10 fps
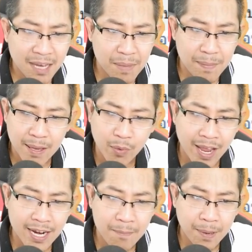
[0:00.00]
ถ้าไม่มีใค
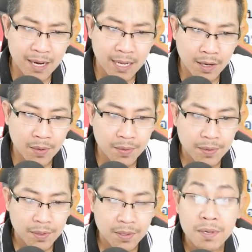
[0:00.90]
รได้เป็นเดี๋ยว
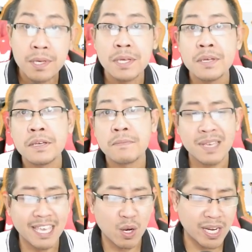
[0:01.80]

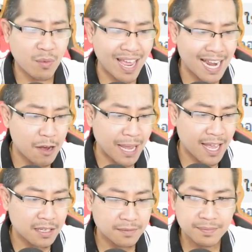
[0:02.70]
ไม่เกี่ยวกับเด็กแว้นแล้วแห
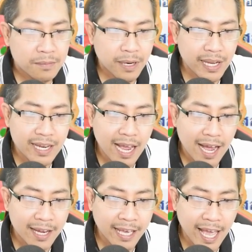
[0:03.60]
ม ปริญ
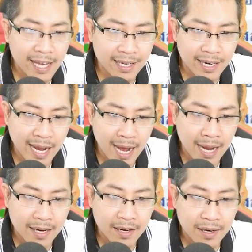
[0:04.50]
ญาแค่กระ
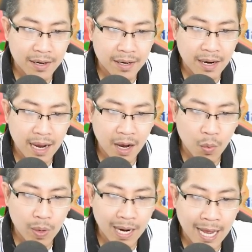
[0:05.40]
ดาษ
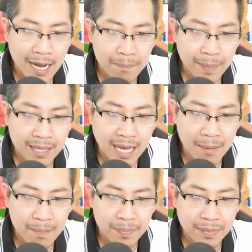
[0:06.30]
เอาเวลาไป
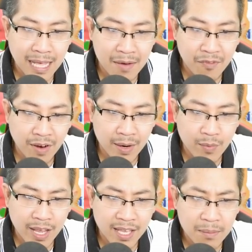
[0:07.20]
ทำตามฝัน
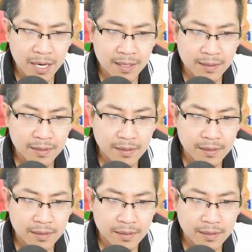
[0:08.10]
ไรงี้มั้ง